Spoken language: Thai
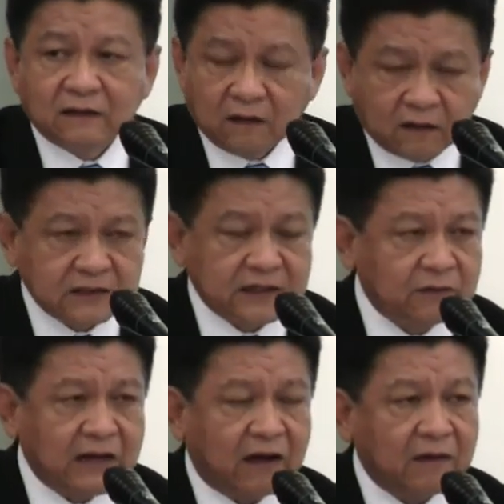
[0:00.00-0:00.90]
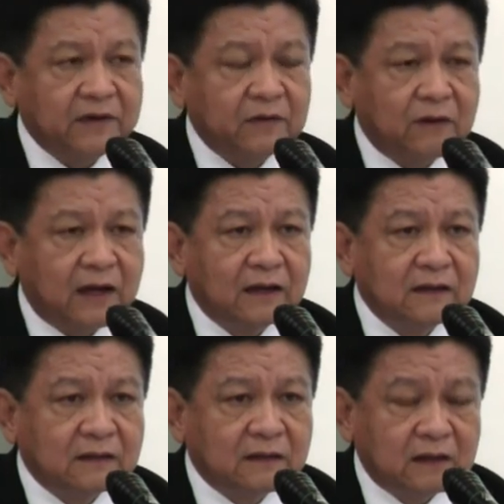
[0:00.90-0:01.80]
เขาก็จะดิวดาวเข้าไปดูว่า
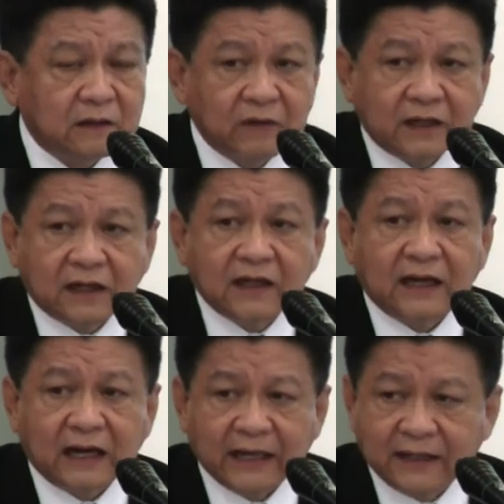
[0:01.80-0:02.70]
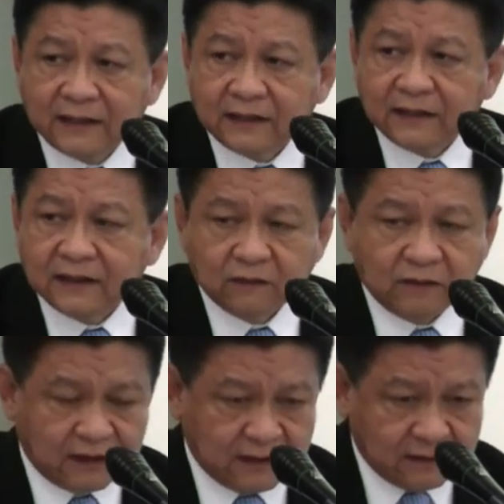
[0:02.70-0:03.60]
เขาทวิตกันเรื่องอะไรหรือว่า